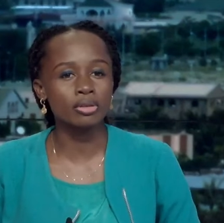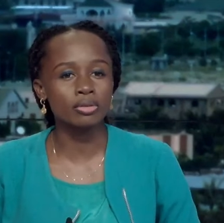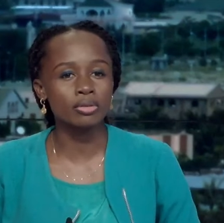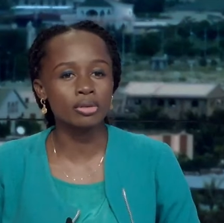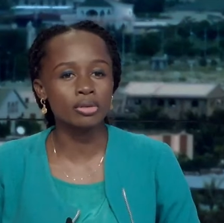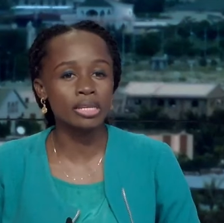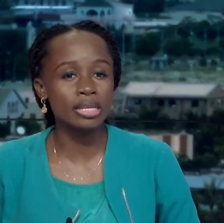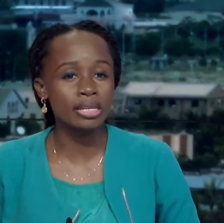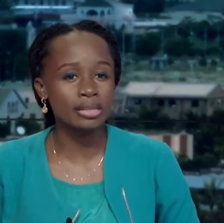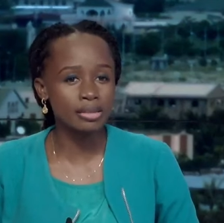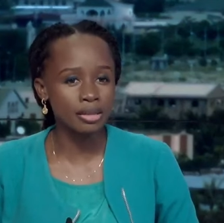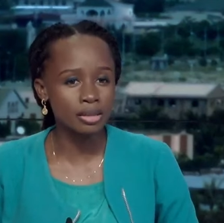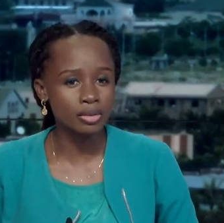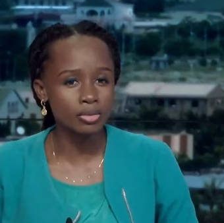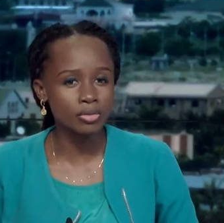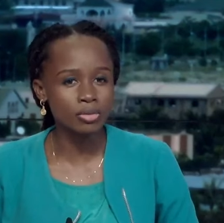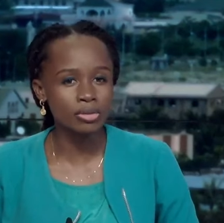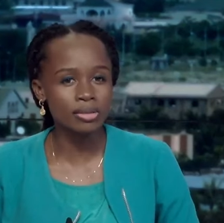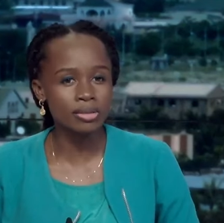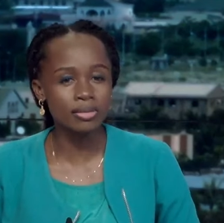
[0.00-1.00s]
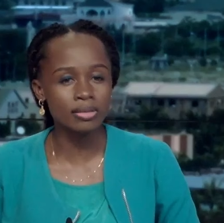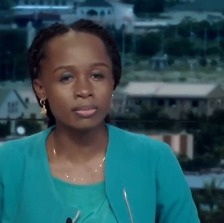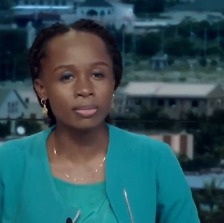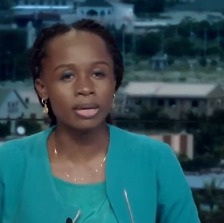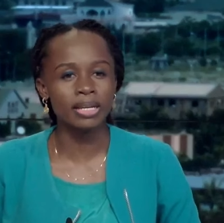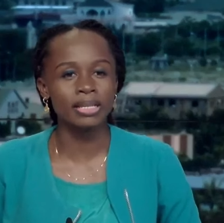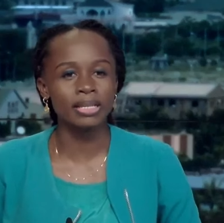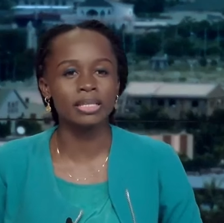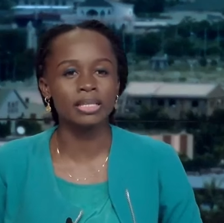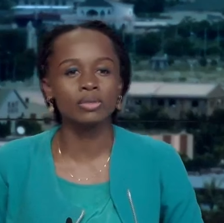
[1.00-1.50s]
ingéniosité
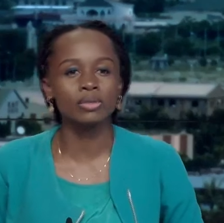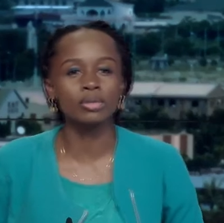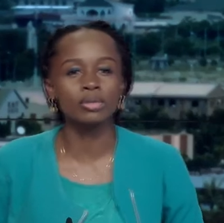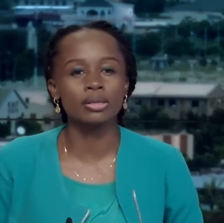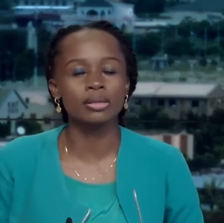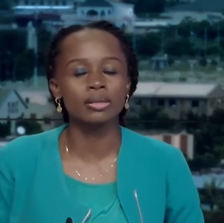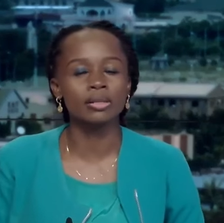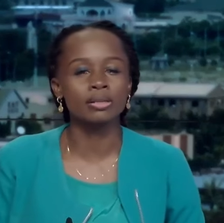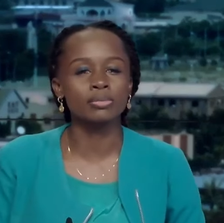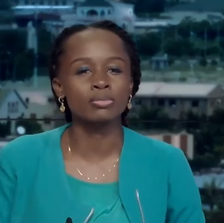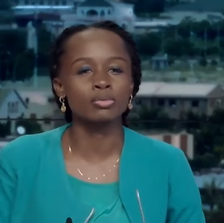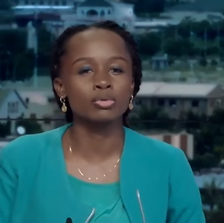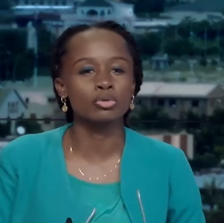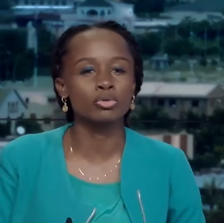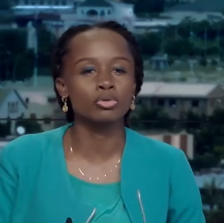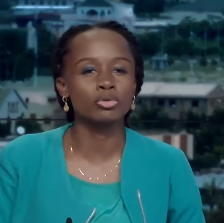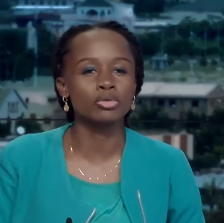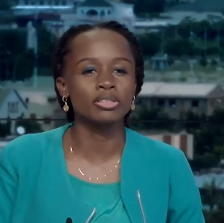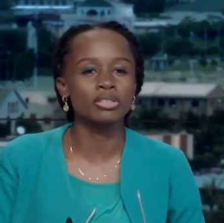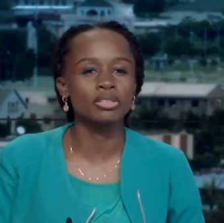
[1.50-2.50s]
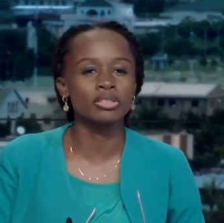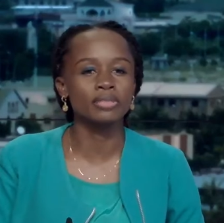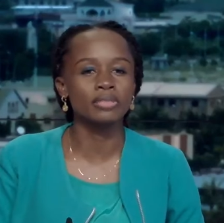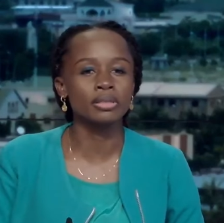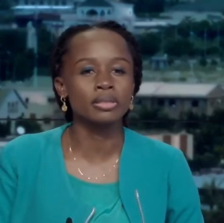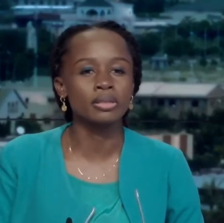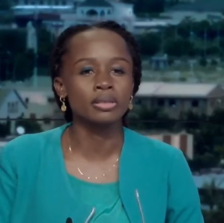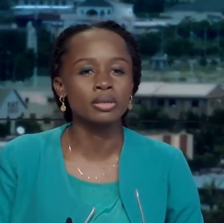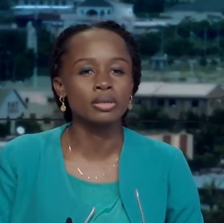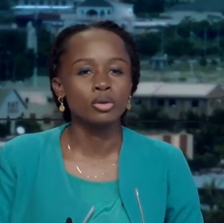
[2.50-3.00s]
particulière pour redonner vie
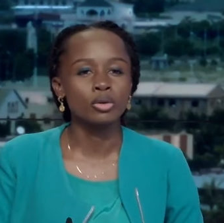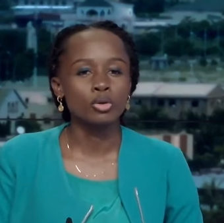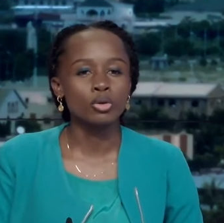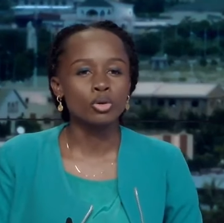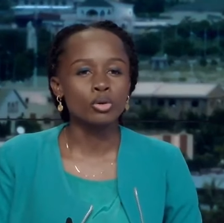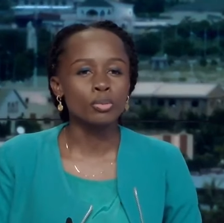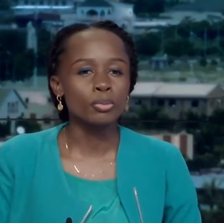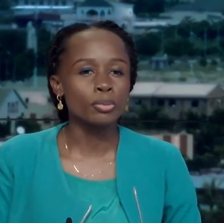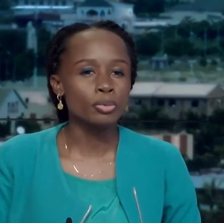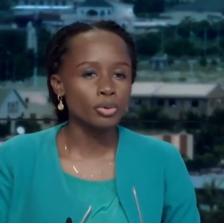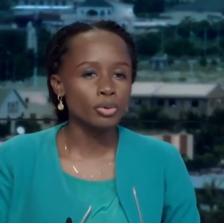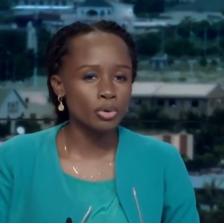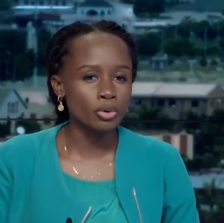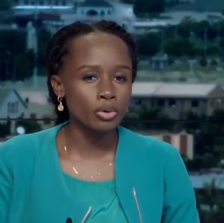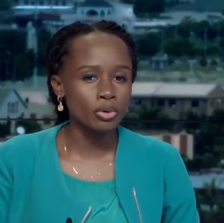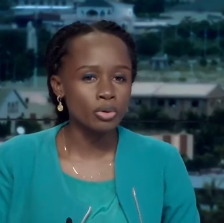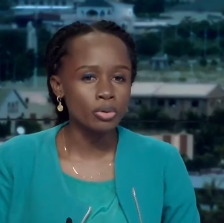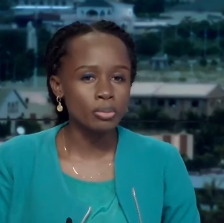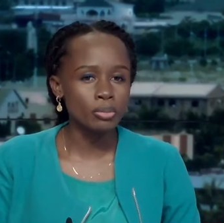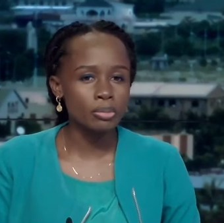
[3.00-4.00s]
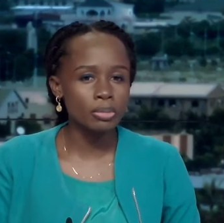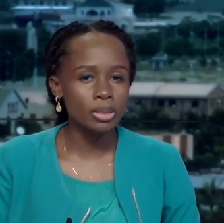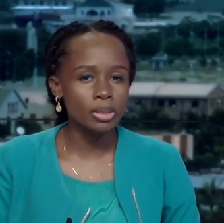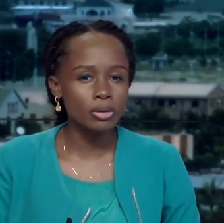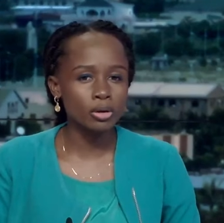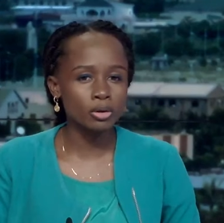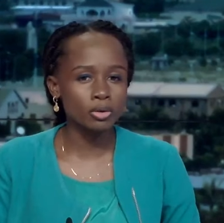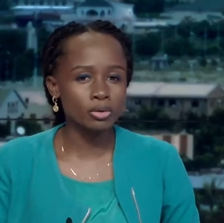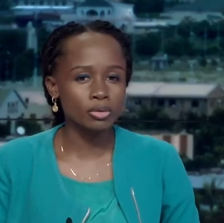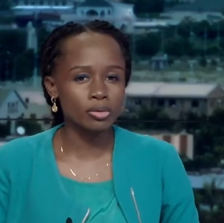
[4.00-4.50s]
aux pneus mis hors
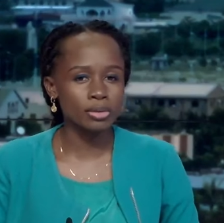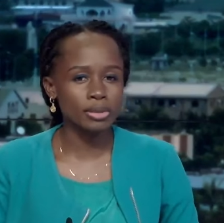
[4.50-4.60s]
d'usage.